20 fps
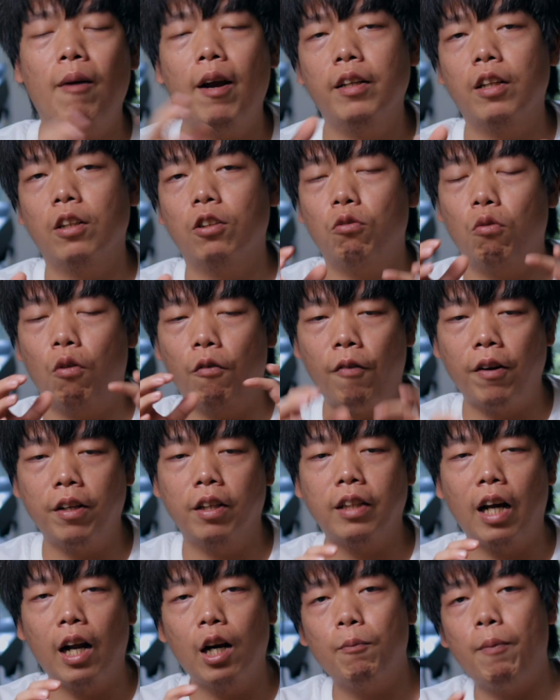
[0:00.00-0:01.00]
另外一点就是，我发
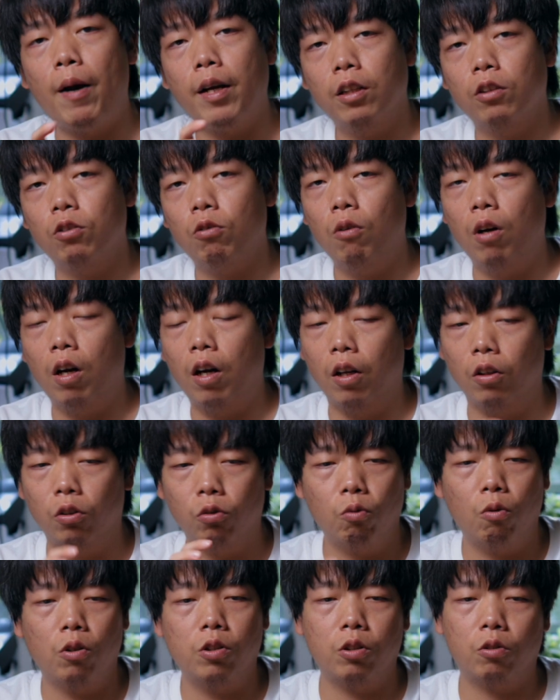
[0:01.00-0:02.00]
现他的拍摄中
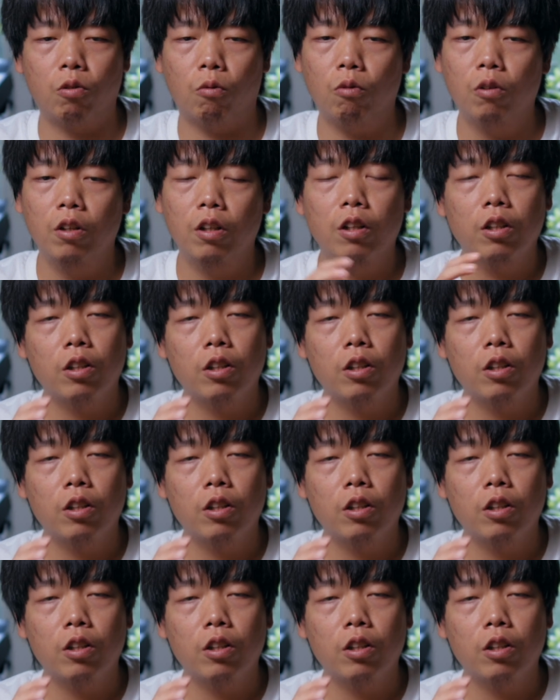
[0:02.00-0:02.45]
很多是从